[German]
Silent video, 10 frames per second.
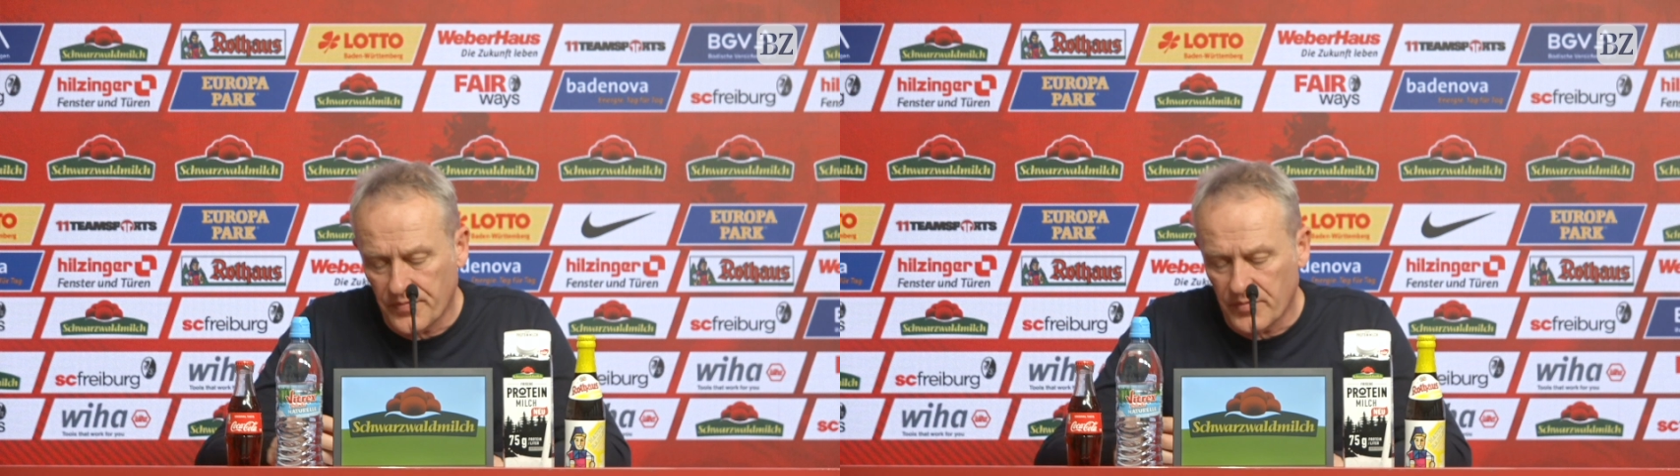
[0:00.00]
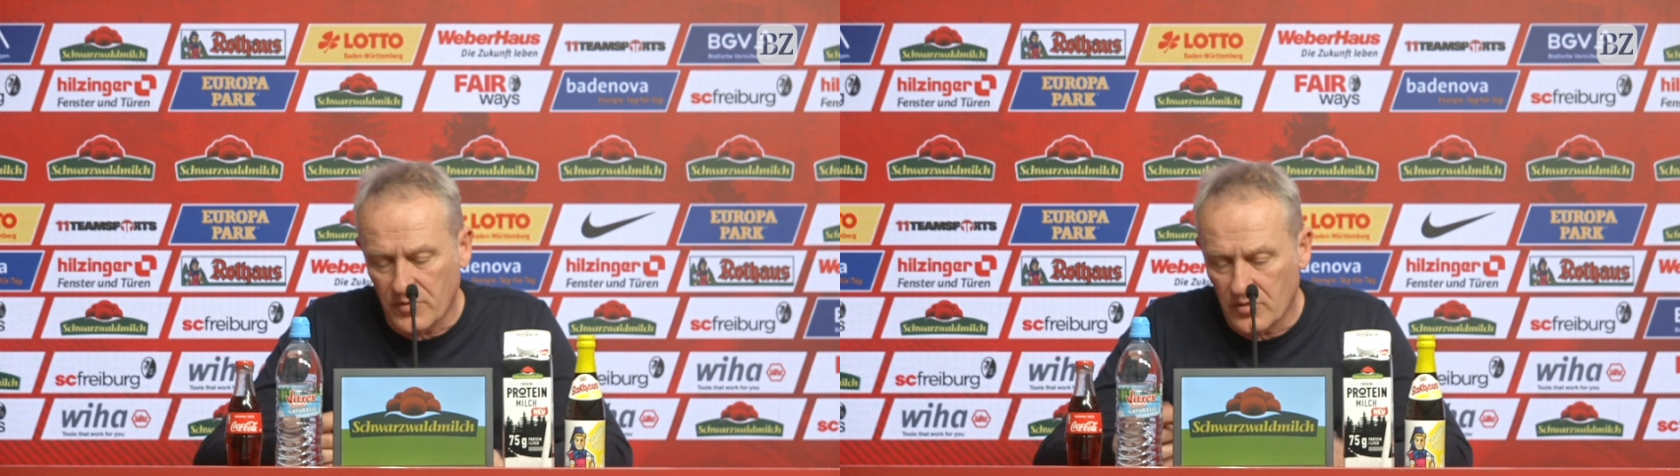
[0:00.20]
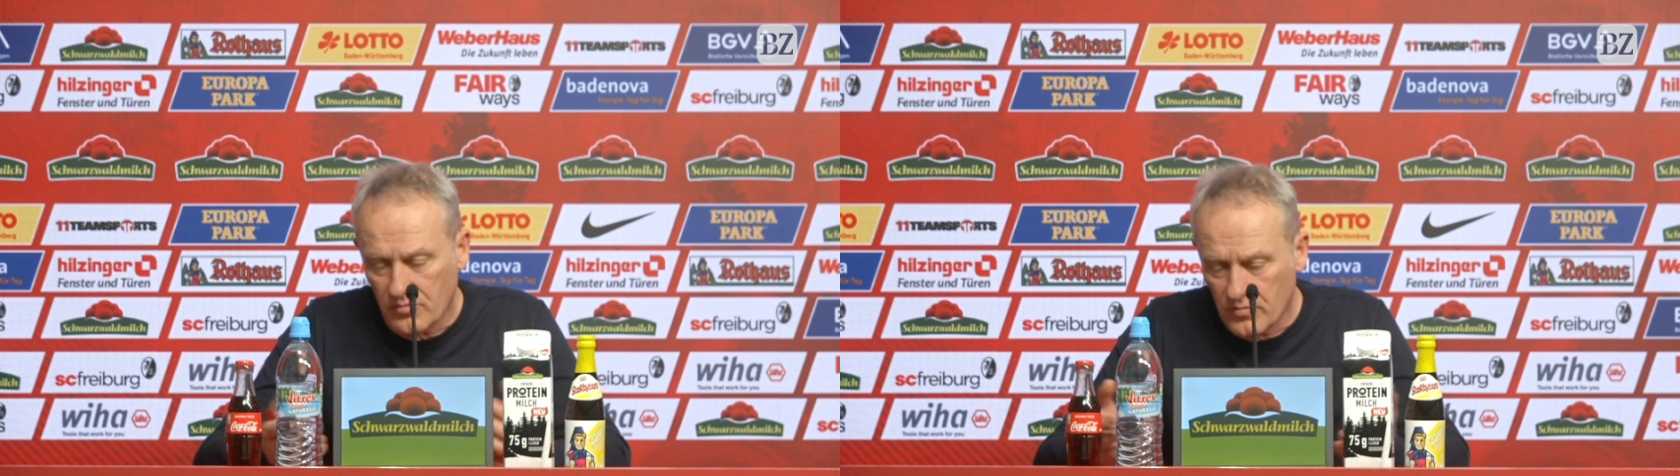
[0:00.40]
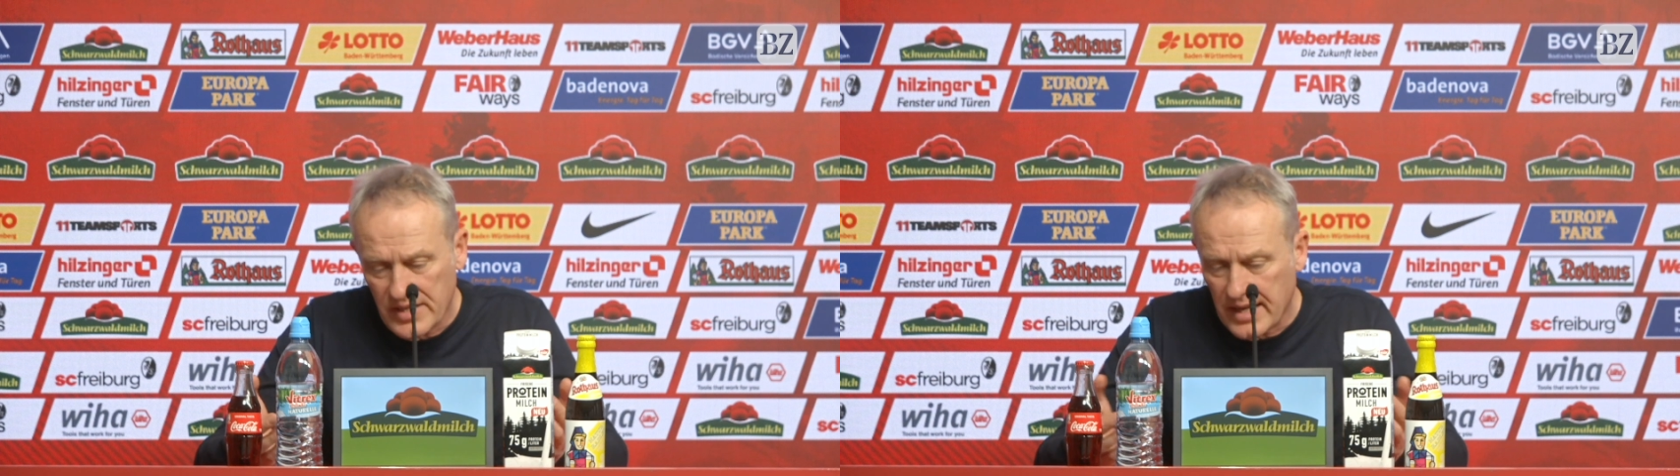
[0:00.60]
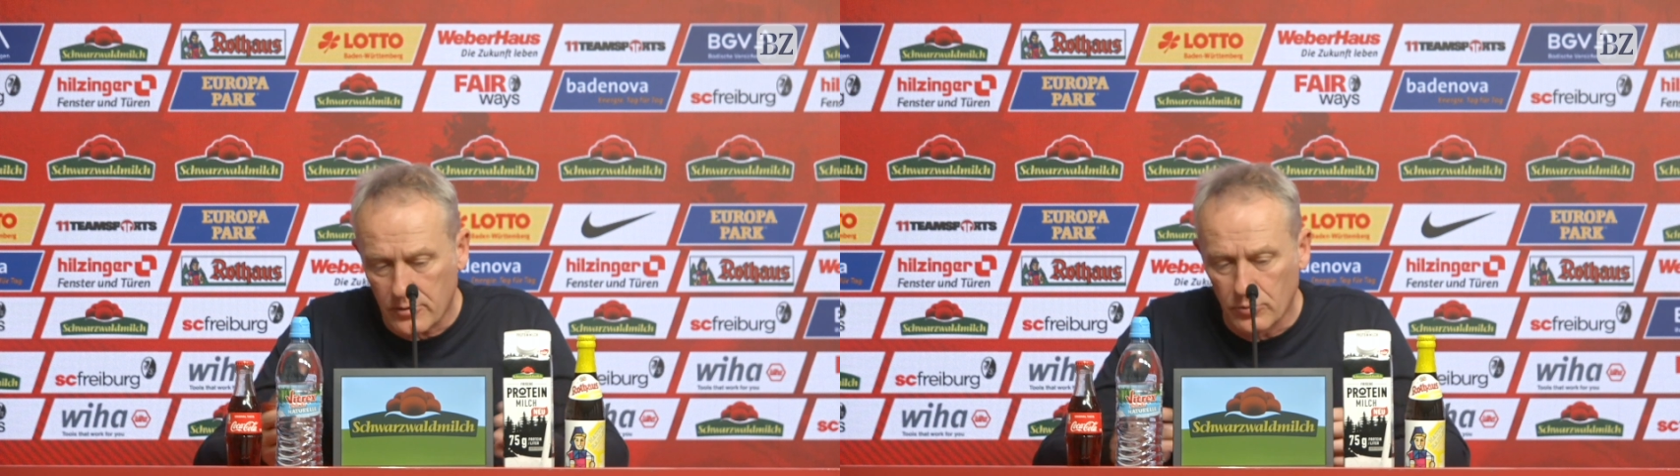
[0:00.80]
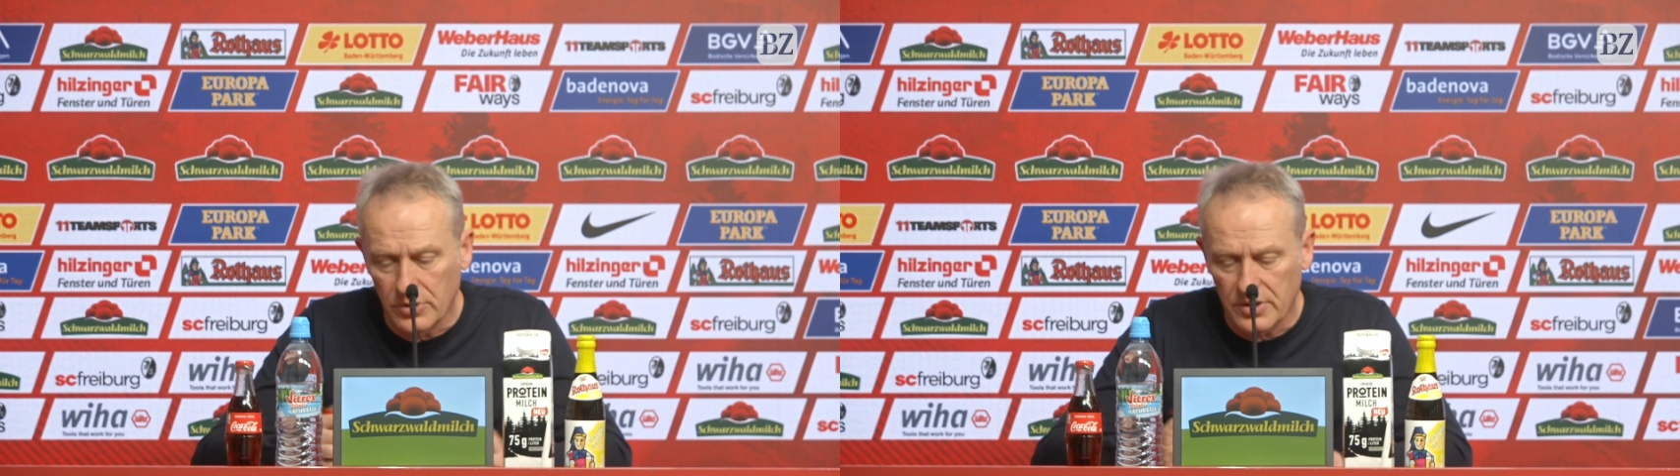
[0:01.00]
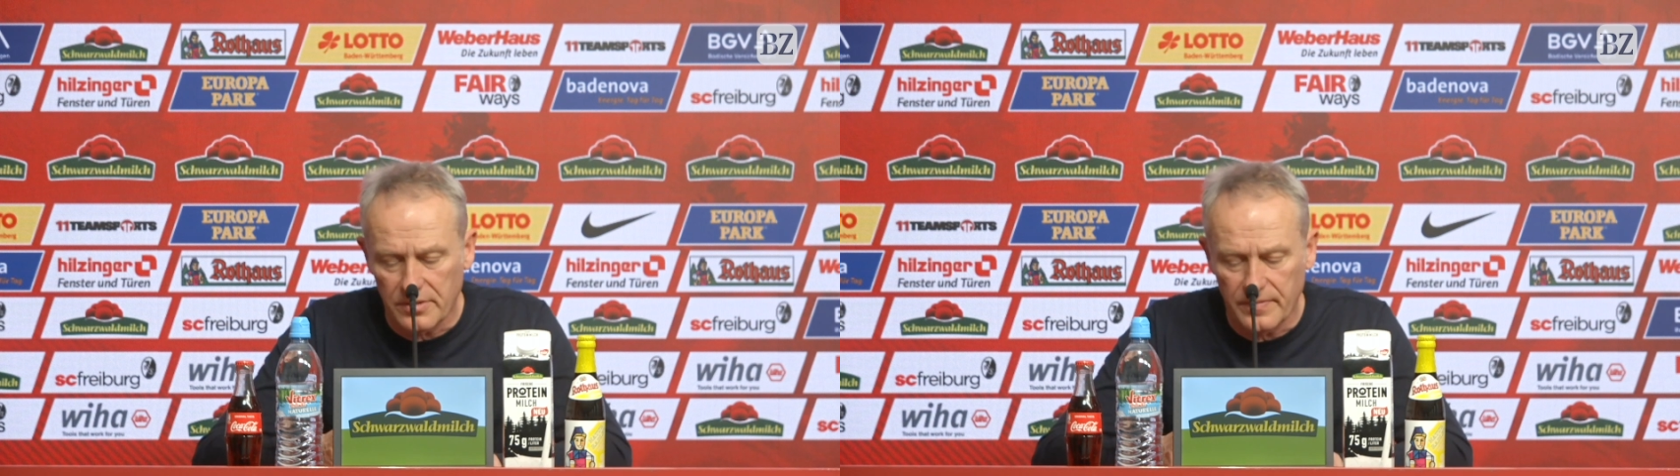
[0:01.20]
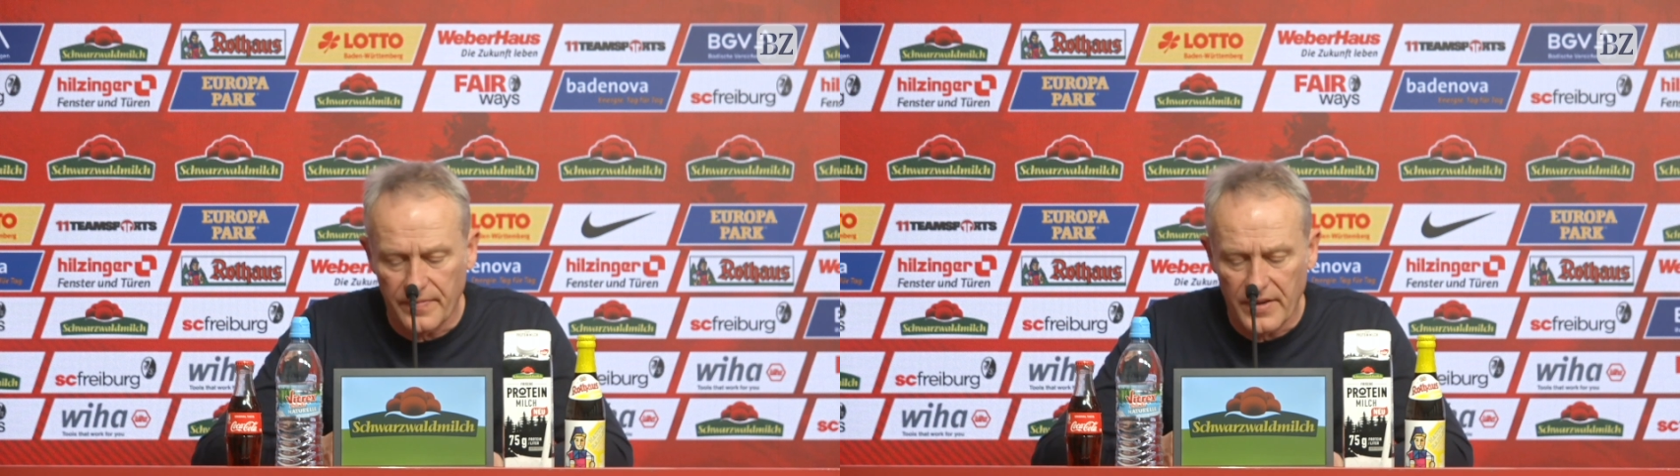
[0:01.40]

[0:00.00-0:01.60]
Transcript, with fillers: mm, sehr gut,